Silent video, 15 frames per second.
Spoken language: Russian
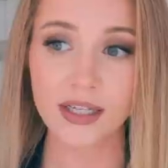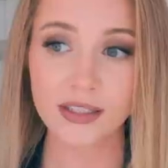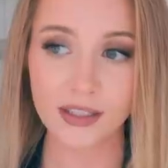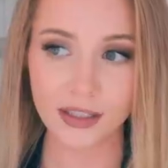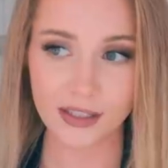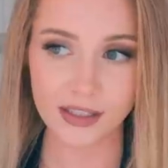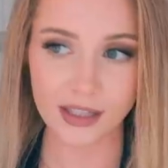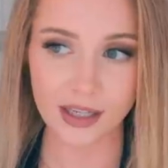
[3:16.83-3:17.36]

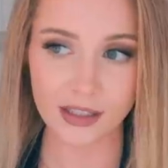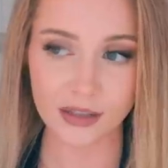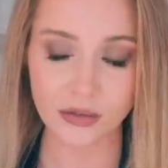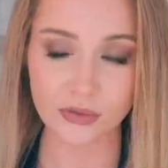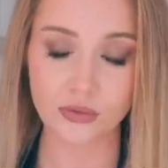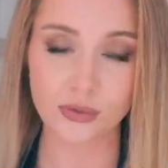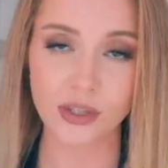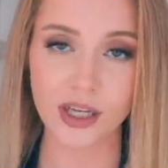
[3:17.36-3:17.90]
тех
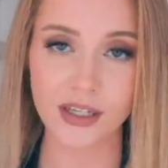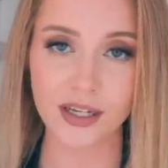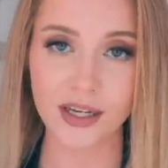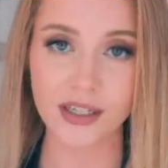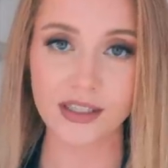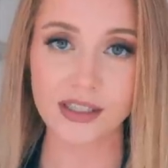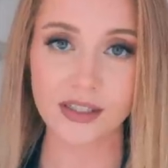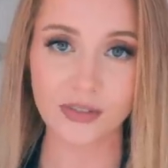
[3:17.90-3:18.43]
сайтов, куда
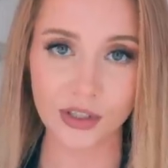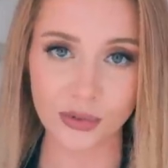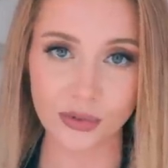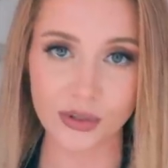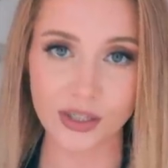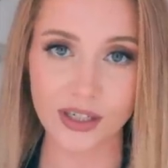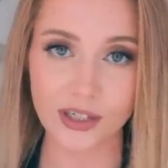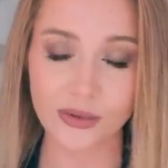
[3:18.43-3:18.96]
я советую
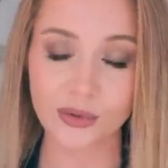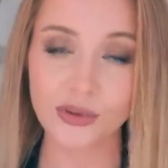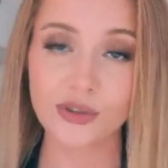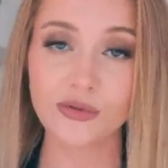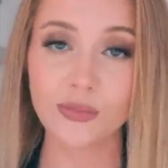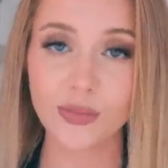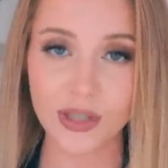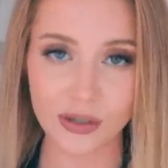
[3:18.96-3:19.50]
заглянуть
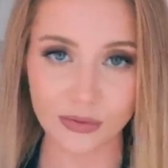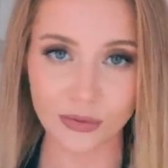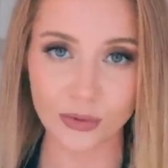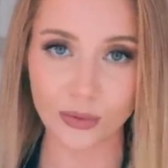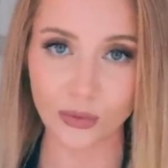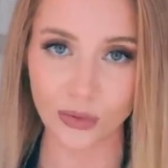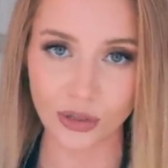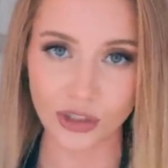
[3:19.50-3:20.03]
в
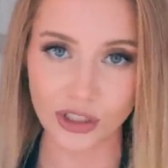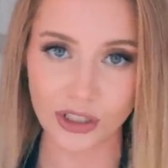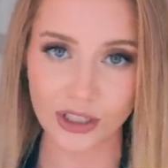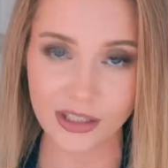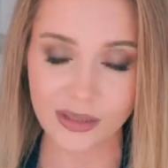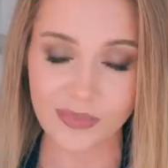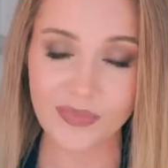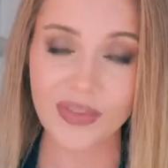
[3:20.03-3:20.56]
первую
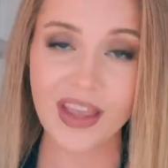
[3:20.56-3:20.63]
очередь,